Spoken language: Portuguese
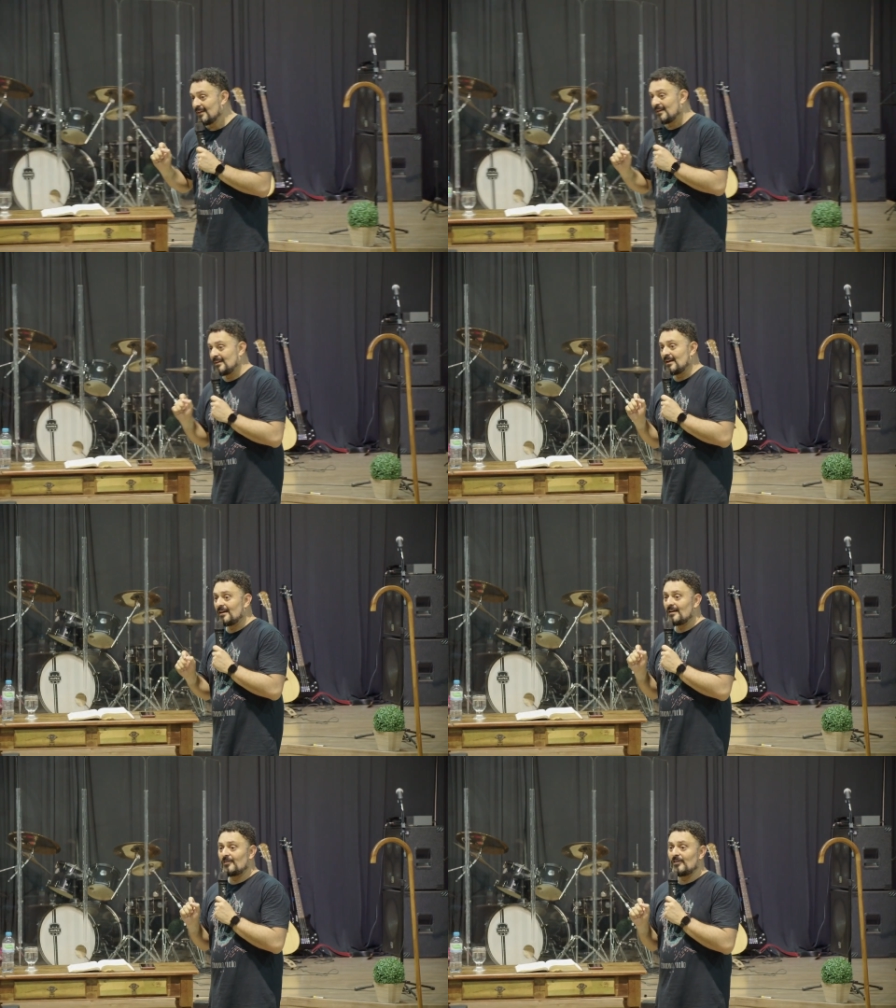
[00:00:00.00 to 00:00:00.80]
E
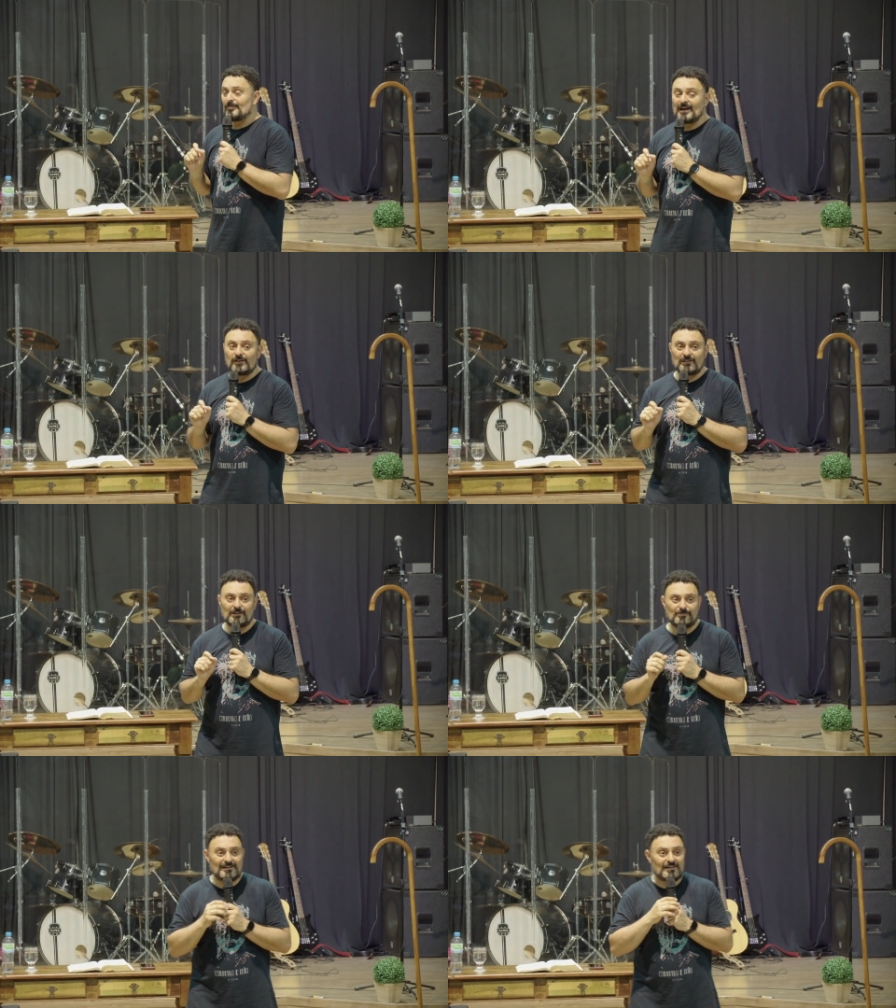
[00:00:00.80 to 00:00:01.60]
a, o hebraico é
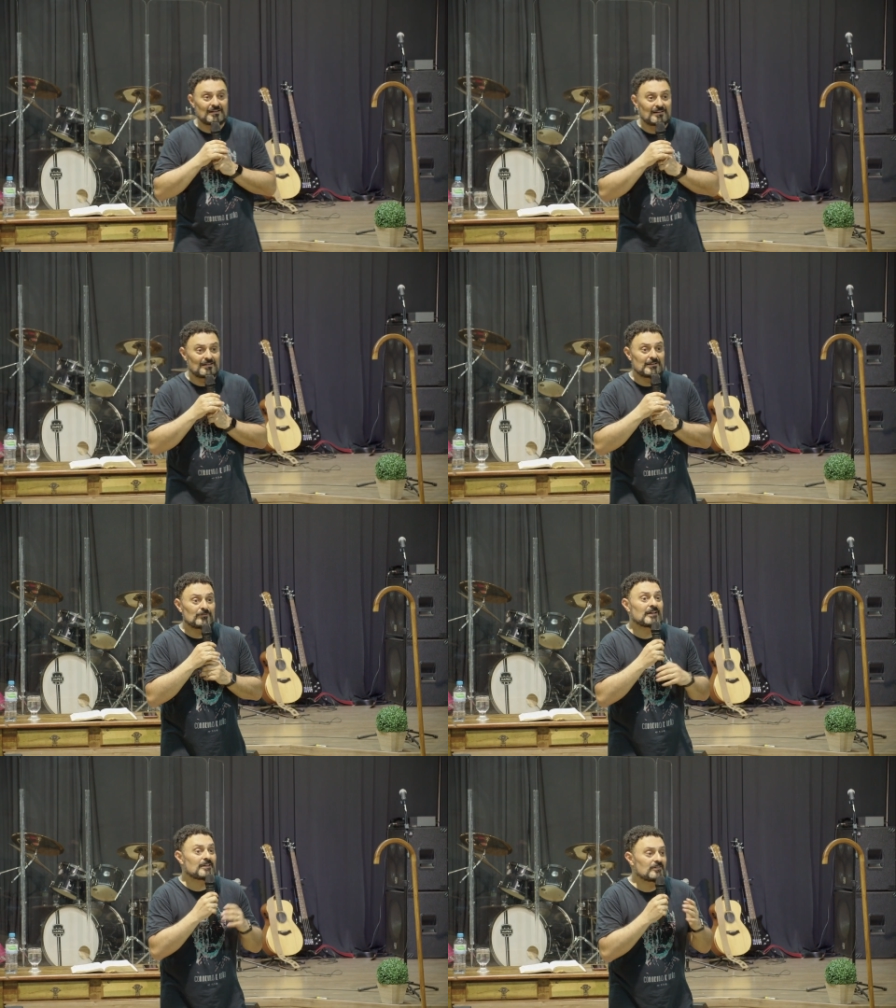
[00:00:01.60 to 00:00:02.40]
uma língua
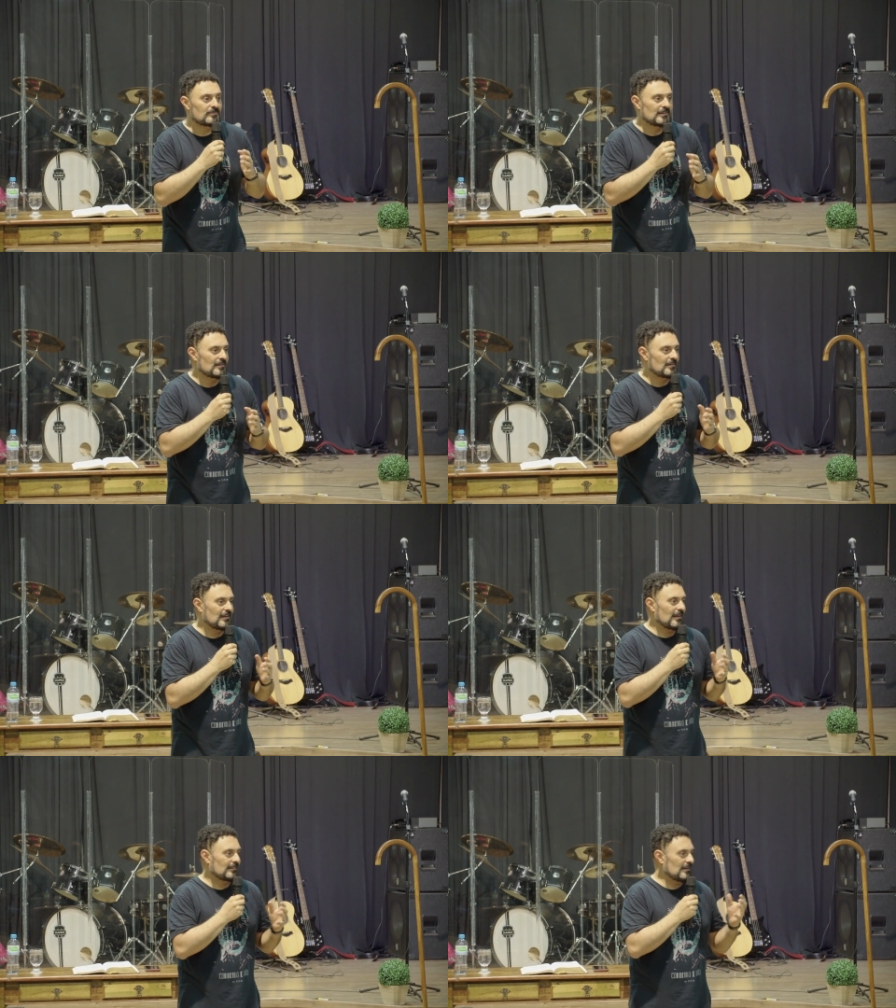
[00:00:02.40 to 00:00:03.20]
riquíssima, que
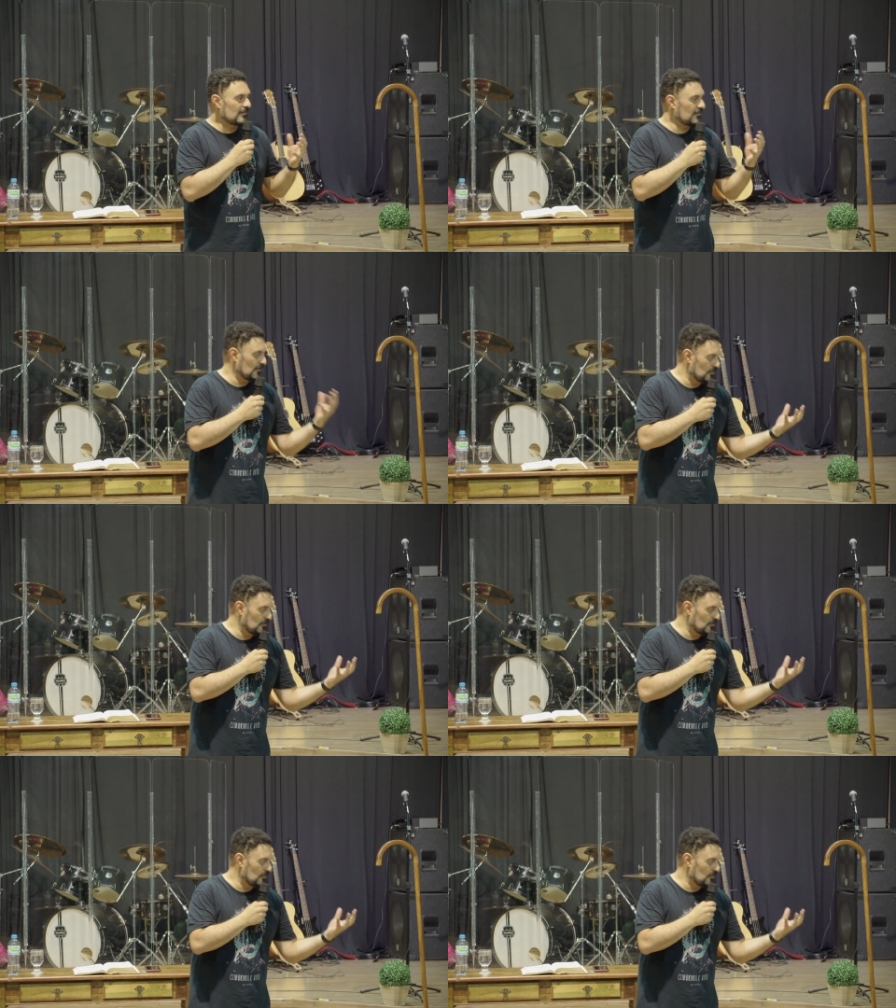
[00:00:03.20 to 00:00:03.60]
ela tem sim,